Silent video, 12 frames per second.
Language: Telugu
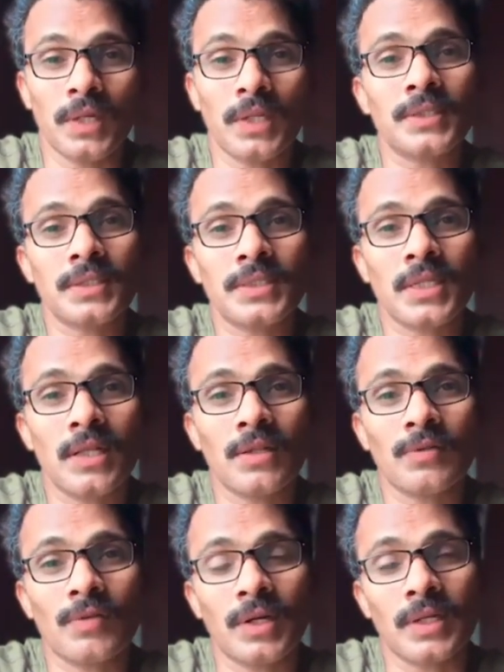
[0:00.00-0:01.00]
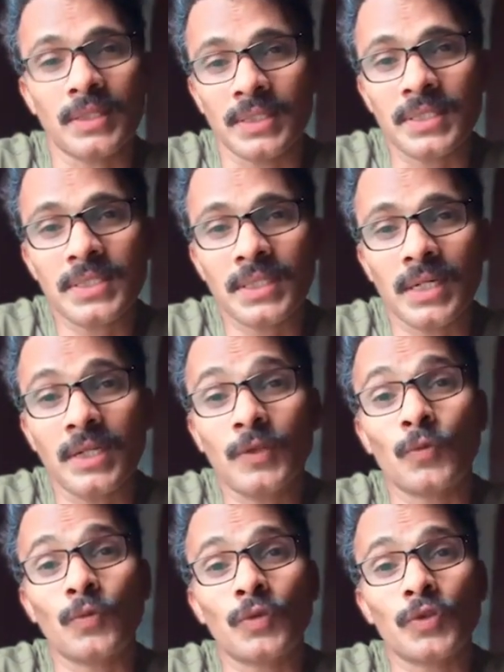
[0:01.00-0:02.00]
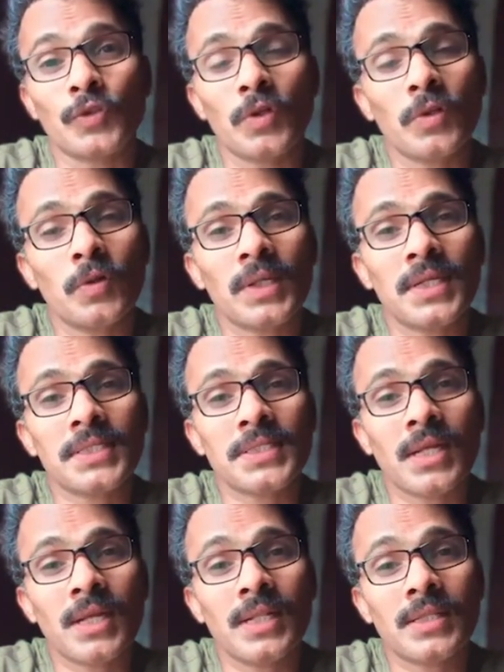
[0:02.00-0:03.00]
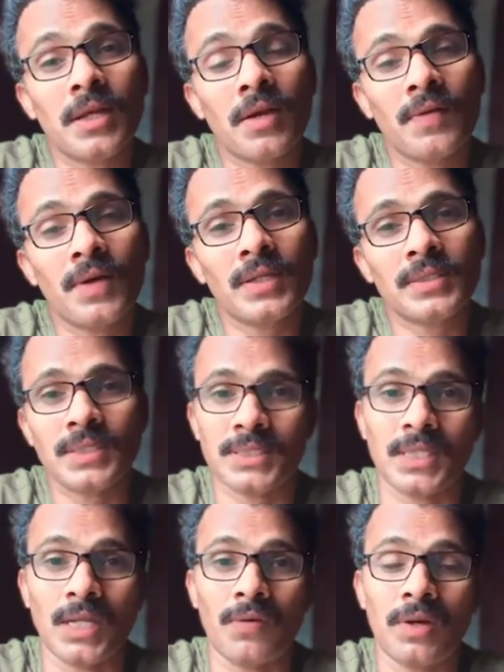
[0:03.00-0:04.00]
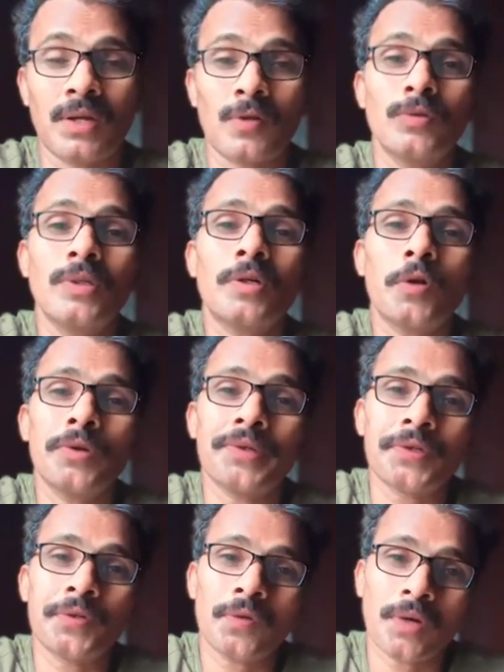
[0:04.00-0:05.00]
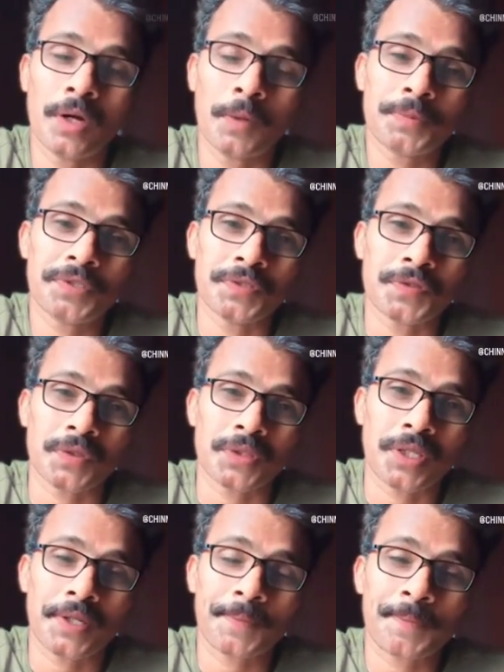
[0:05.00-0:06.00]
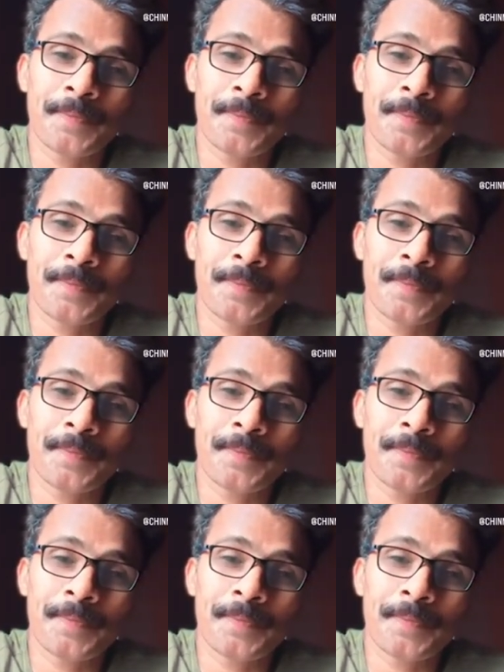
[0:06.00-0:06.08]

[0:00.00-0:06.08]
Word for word: అని తీసుకెళ్ళిన వాడిని తీసుకెళ్ళి నువ్వు యుద్ధంలోకి వేస్తా వెళ్తావా చస్తావా రెండిట్లో ఏదో ఒక ఆప్షన్ ఇస్తున్నారు